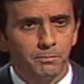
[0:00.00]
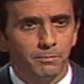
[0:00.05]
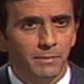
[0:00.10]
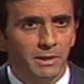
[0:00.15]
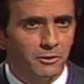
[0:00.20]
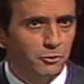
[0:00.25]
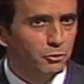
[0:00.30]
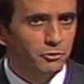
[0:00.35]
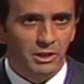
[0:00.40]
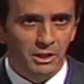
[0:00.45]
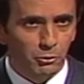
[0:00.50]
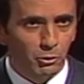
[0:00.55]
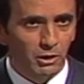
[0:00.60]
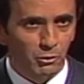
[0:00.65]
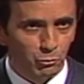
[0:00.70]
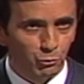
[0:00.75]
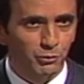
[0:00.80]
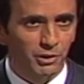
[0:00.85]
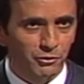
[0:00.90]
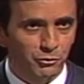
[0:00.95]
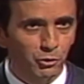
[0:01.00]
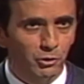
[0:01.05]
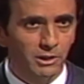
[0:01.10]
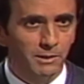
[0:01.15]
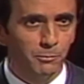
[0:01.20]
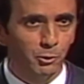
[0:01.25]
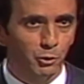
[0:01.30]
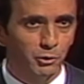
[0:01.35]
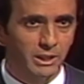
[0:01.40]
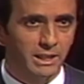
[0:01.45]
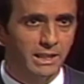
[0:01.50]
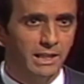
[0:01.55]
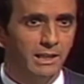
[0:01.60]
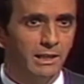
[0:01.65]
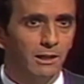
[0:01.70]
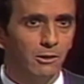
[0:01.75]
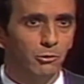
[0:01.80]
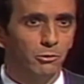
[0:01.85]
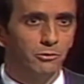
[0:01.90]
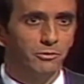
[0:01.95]
entre otras acusaciones,
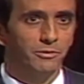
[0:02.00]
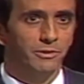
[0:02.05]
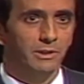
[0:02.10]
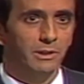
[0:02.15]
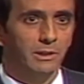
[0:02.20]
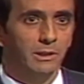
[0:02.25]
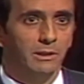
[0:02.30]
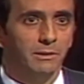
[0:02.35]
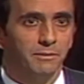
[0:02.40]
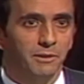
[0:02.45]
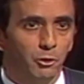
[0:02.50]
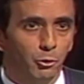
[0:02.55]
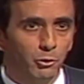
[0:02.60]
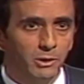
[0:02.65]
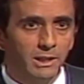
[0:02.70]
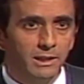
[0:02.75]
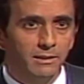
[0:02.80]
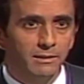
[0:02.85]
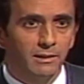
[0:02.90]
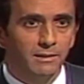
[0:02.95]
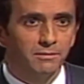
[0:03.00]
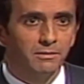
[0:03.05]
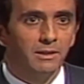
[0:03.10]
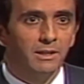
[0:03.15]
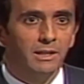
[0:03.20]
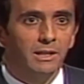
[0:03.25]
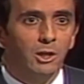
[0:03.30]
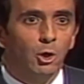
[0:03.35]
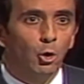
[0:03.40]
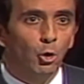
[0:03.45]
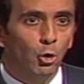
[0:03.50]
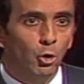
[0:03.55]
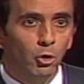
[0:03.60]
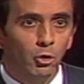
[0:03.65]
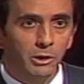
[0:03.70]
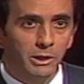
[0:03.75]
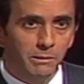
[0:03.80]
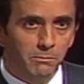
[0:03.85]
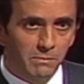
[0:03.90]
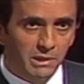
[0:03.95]
proteger a los eh, terroristas
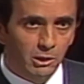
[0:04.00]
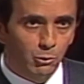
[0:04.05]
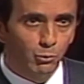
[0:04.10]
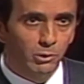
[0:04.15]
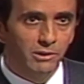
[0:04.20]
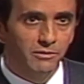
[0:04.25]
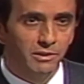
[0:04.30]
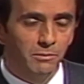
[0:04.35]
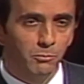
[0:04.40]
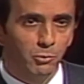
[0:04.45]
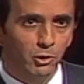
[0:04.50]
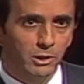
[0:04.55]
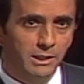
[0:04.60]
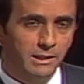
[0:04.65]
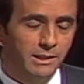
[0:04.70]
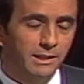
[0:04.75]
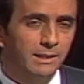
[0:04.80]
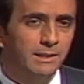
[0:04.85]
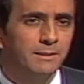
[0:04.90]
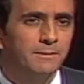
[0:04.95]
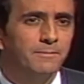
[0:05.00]
o inmiscuirse en política.